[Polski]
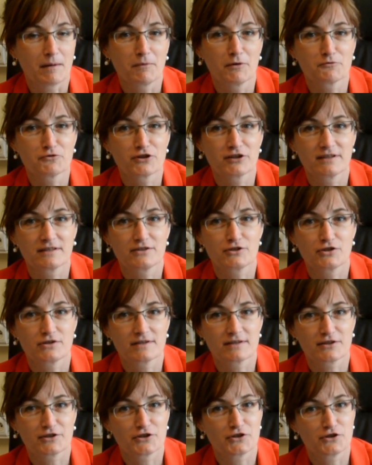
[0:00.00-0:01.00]
Mamą się
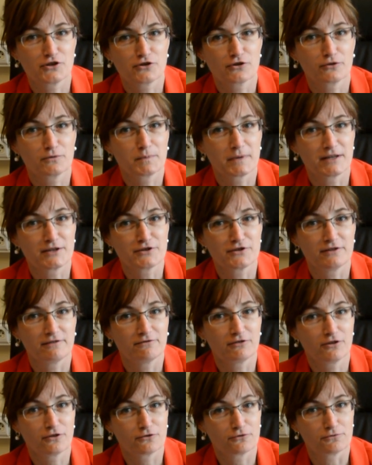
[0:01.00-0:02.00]
jest 365
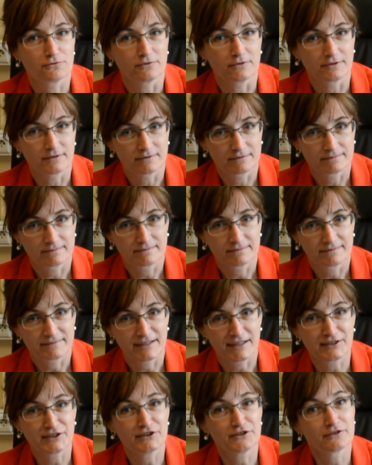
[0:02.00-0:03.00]
dni w roku,
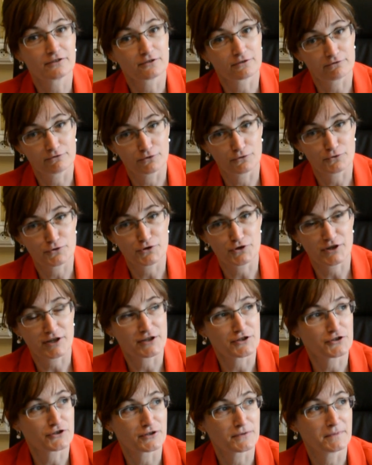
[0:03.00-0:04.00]
a nie tylko w dniu
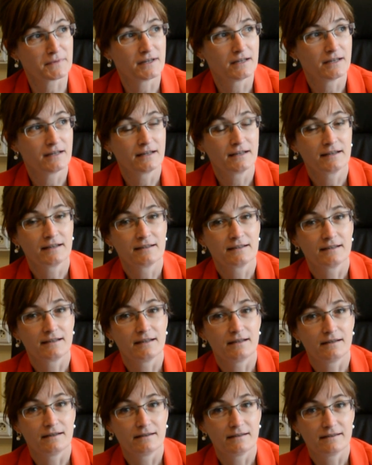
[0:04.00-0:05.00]
dzisiejszym.
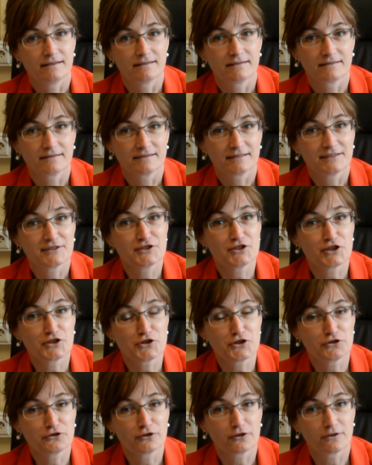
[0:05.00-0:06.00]
E,
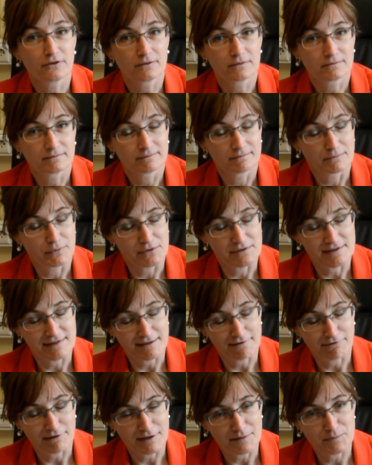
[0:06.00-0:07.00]
dzieci to
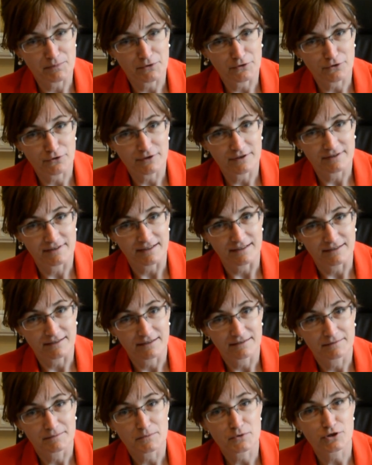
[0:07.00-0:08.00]
podstawa i
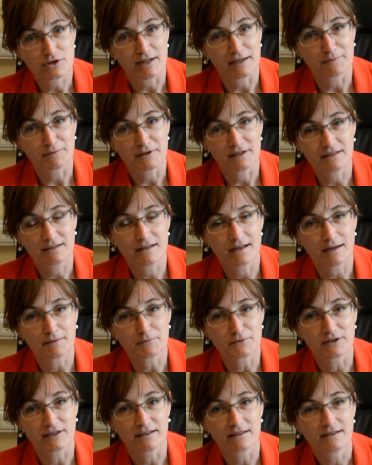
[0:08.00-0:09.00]
priorytet, przynajmniej
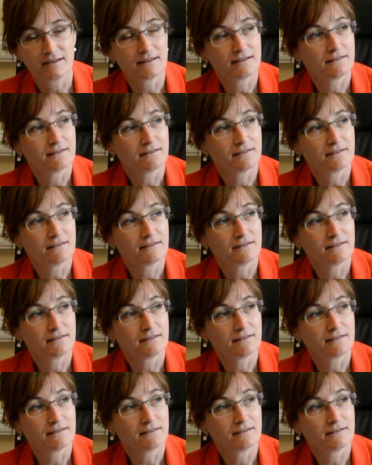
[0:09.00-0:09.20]
dla mnie.